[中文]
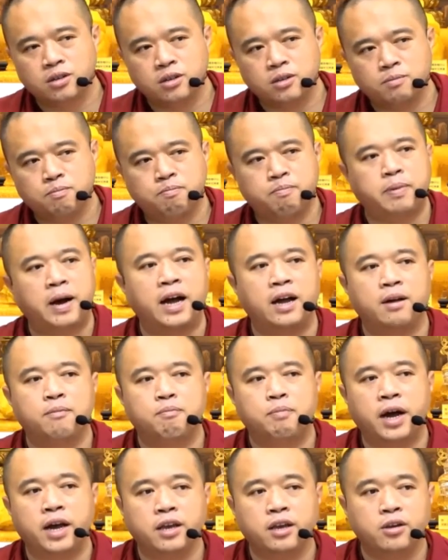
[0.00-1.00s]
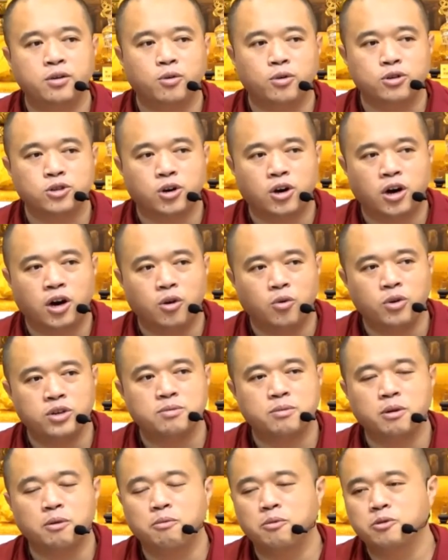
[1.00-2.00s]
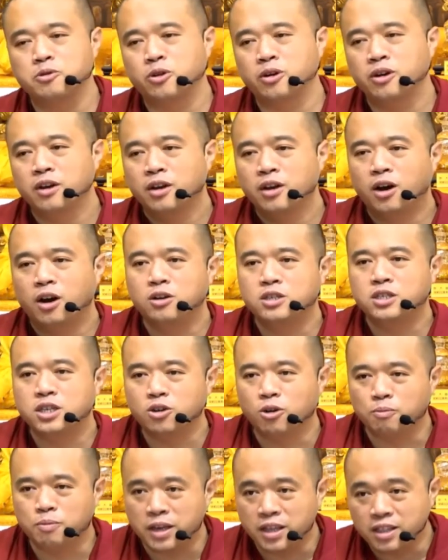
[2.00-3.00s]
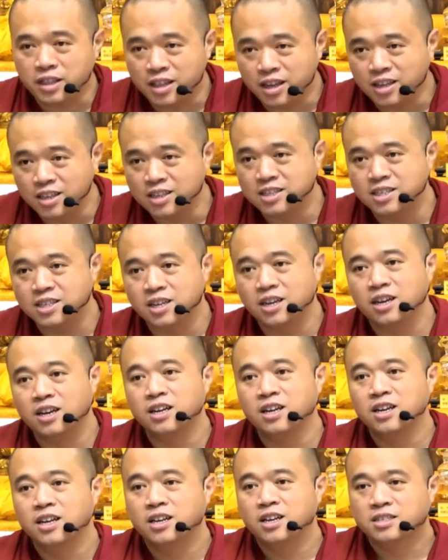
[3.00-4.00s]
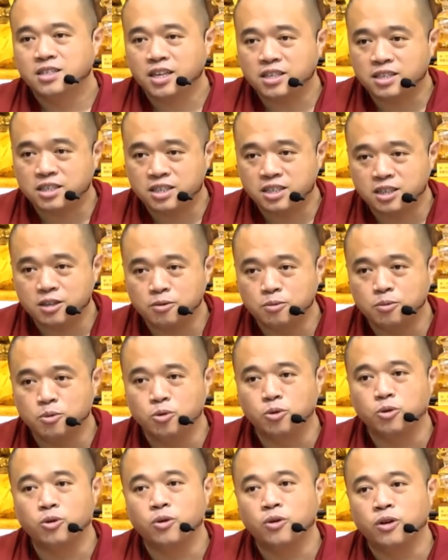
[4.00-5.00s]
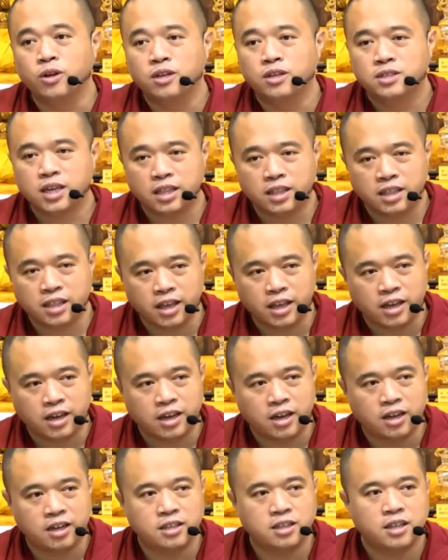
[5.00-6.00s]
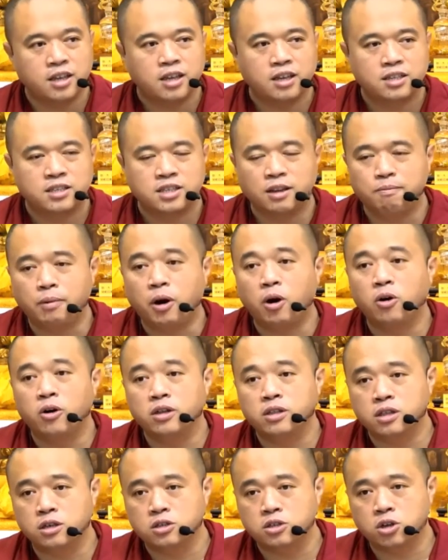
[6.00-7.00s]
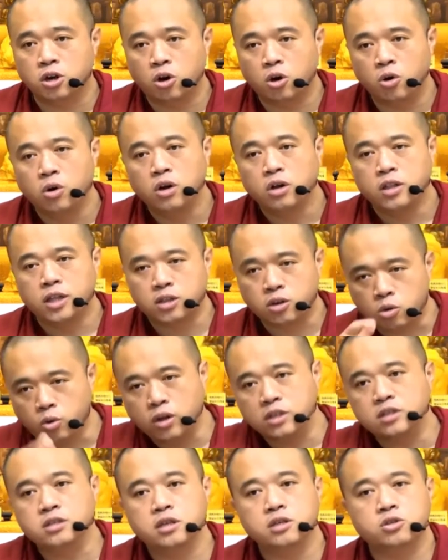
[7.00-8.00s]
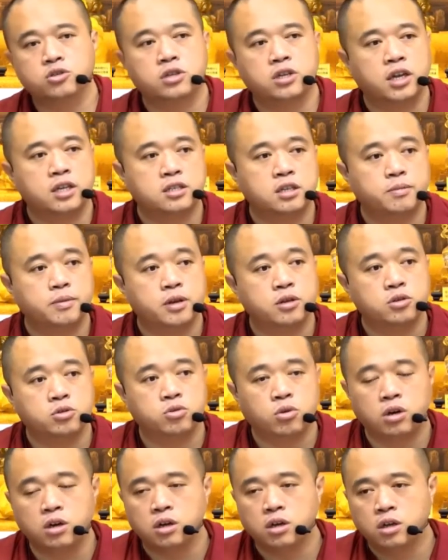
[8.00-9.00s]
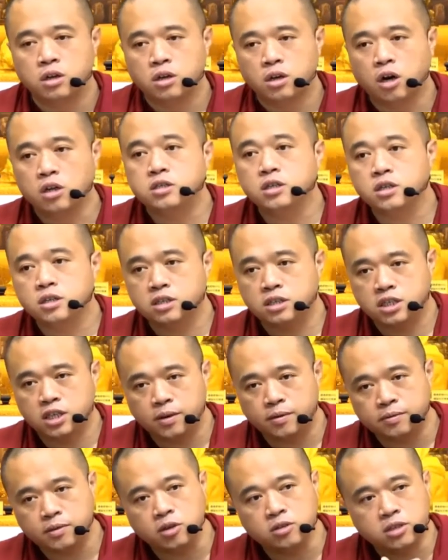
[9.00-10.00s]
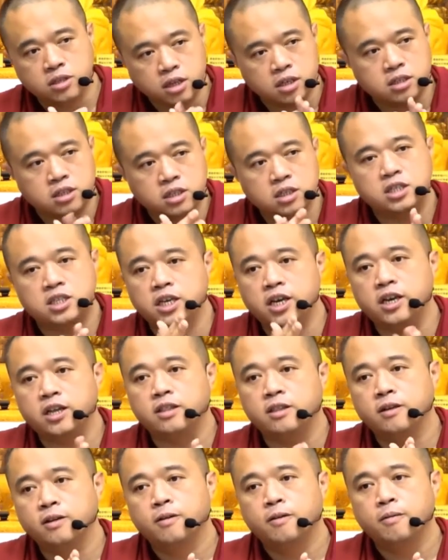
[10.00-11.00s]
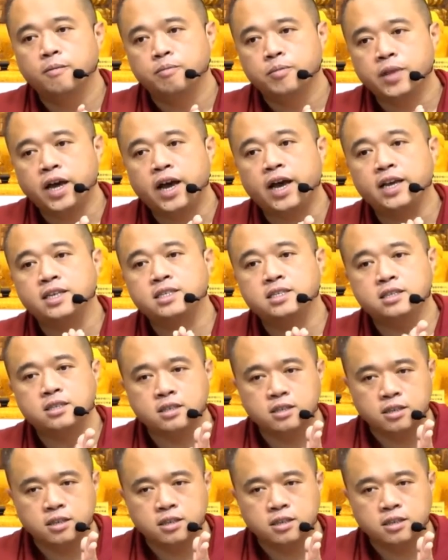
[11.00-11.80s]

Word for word: 八八因果就好？为什么不说哦？先有平等舍，在知母、在念恩、在报恩的时候，他的关键就在这边说啊。这个前到这个之前，他还是